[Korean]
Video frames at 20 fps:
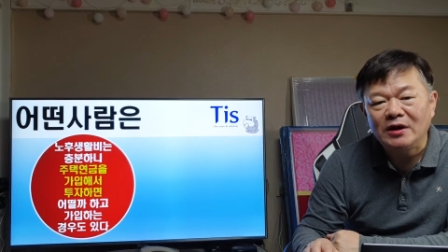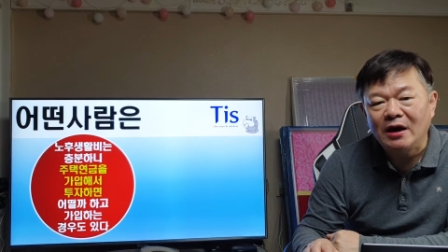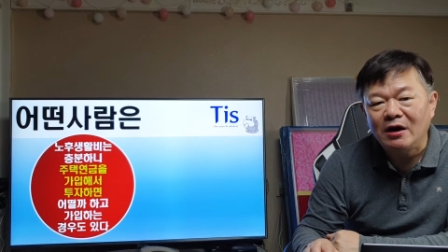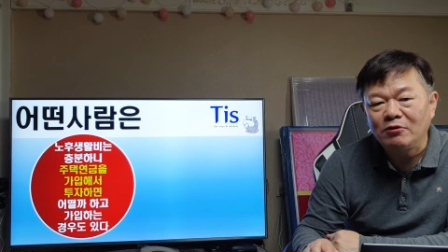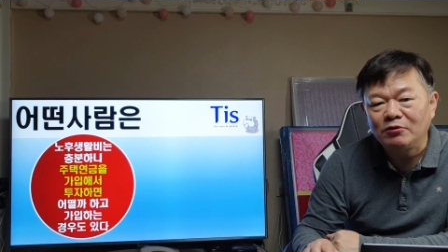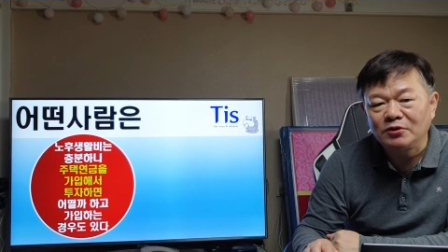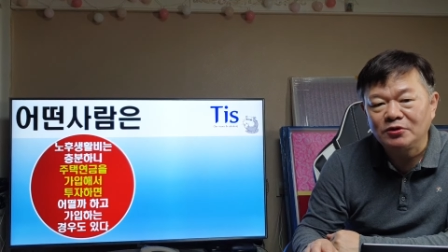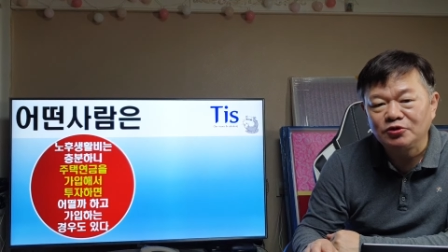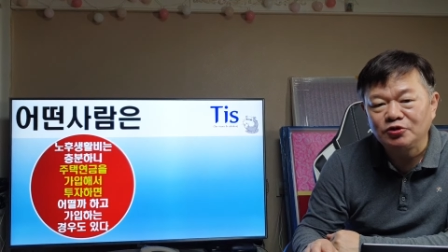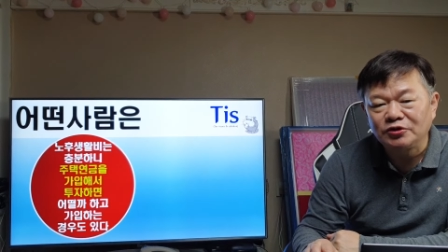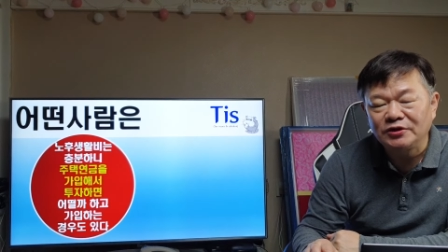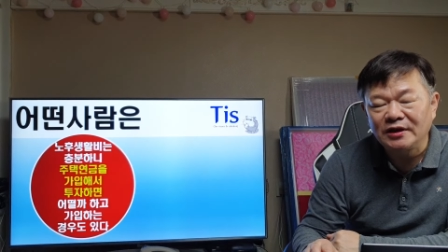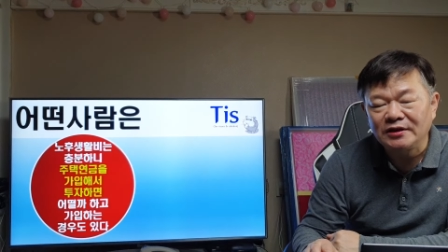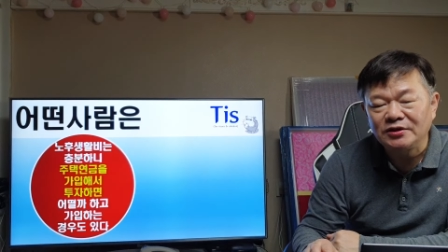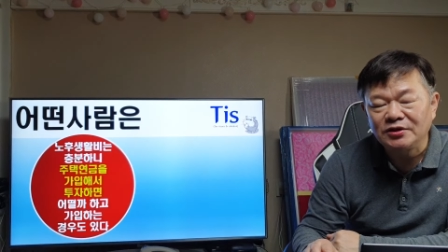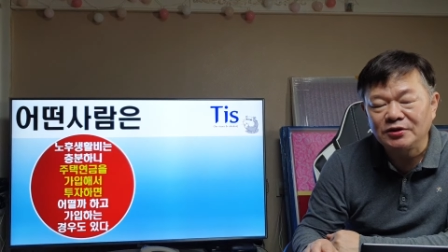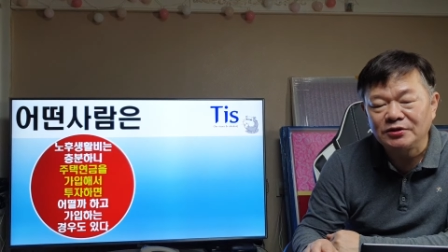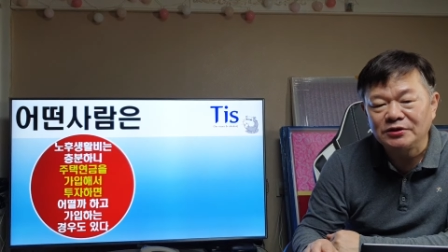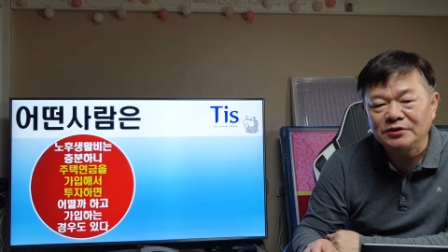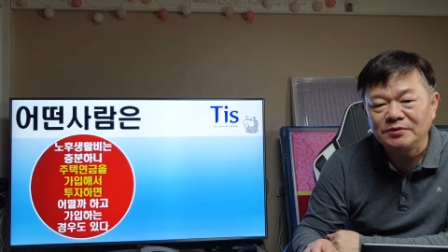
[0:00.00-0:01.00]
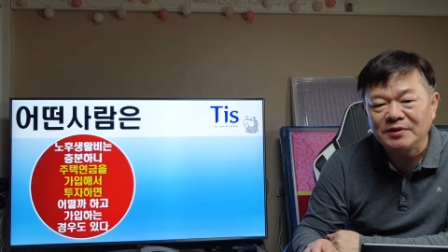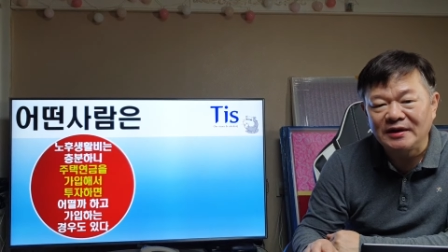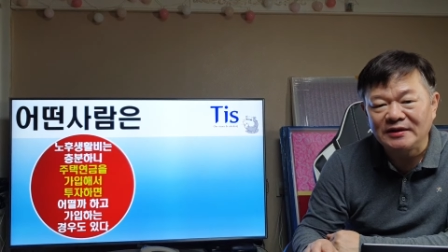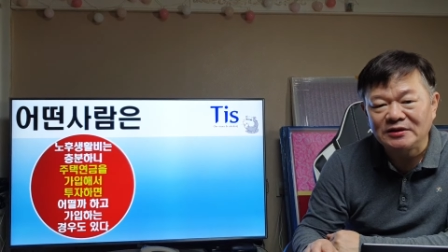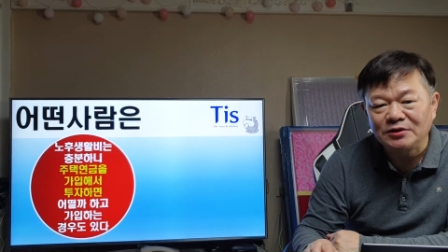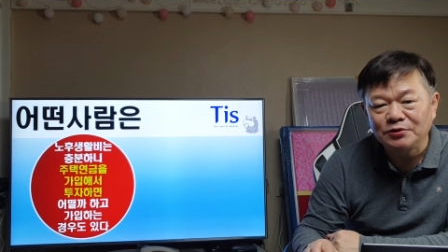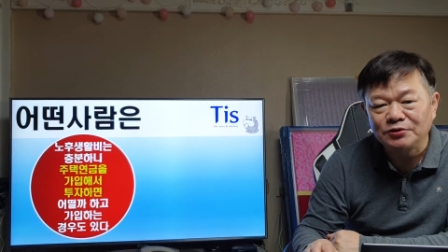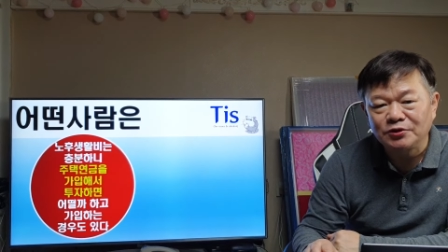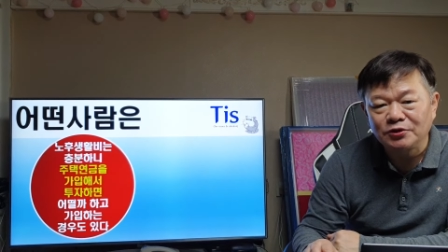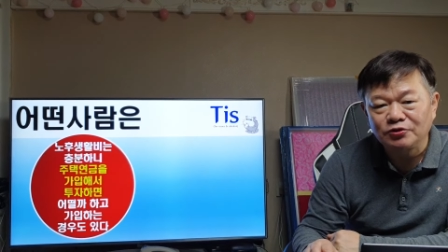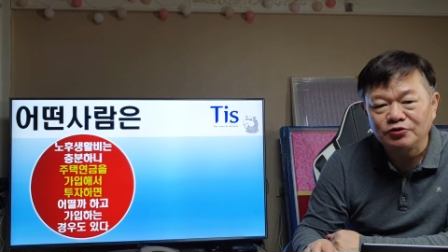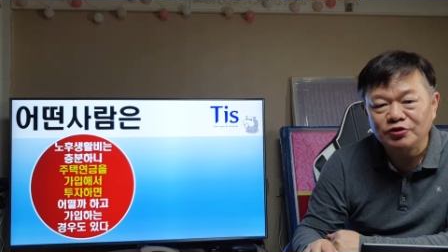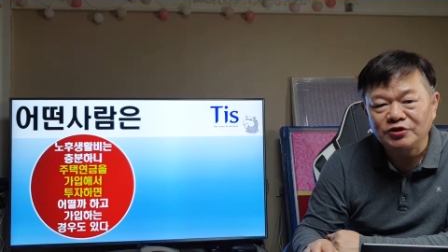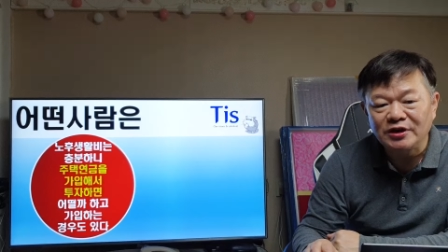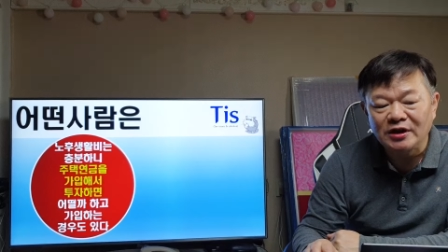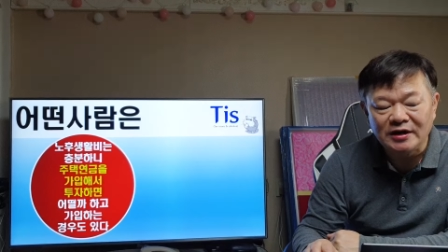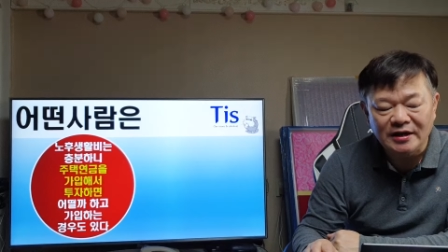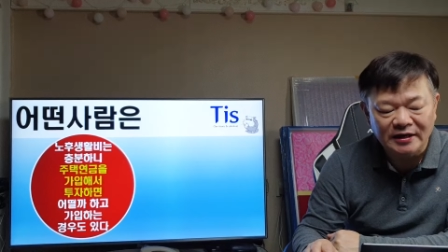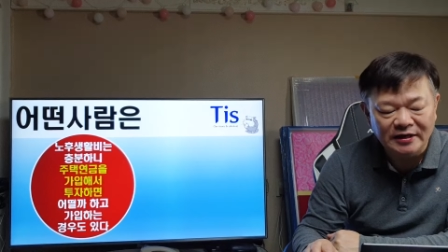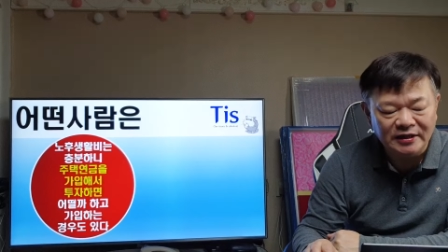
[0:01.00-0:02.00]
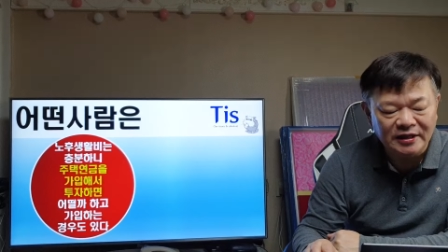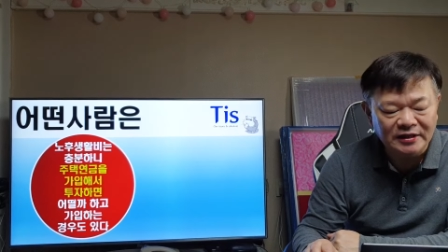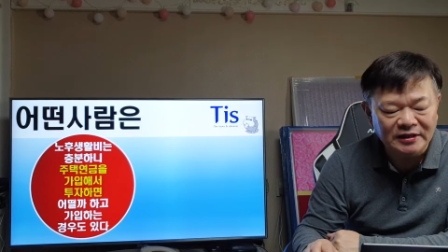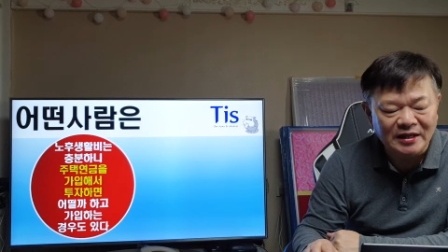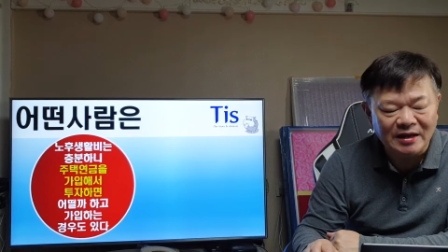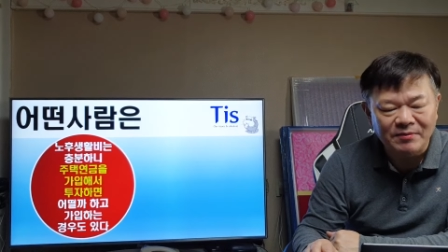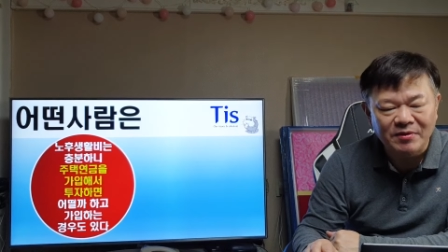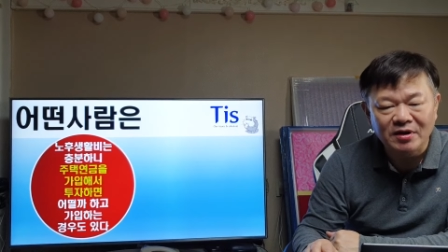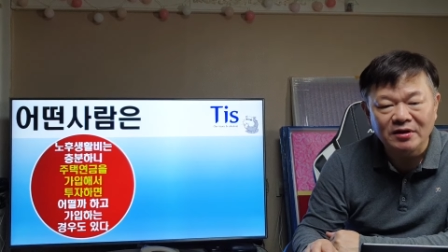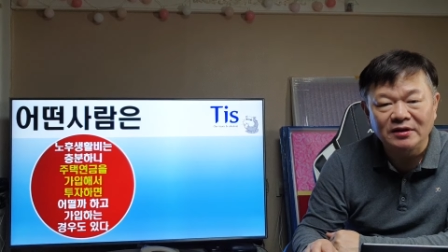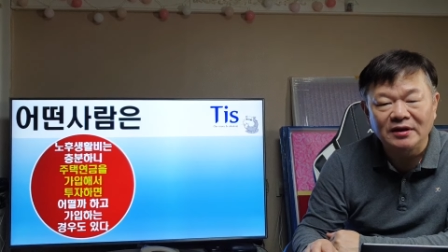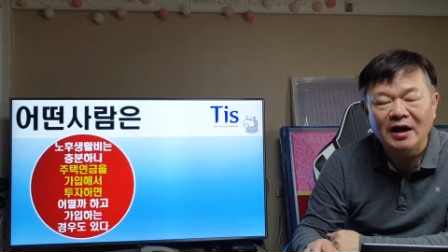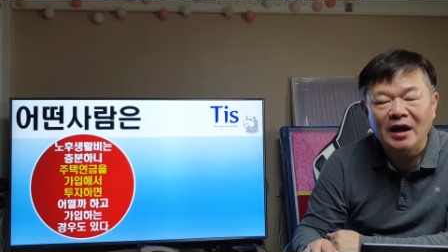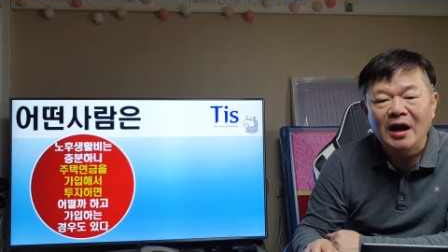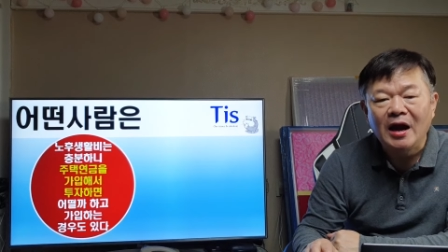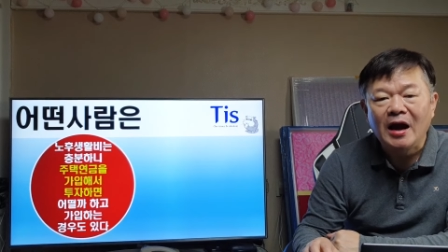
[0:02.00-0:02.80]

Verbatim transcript: 나오는 주택연금 가지고서 투자를 하게 된다면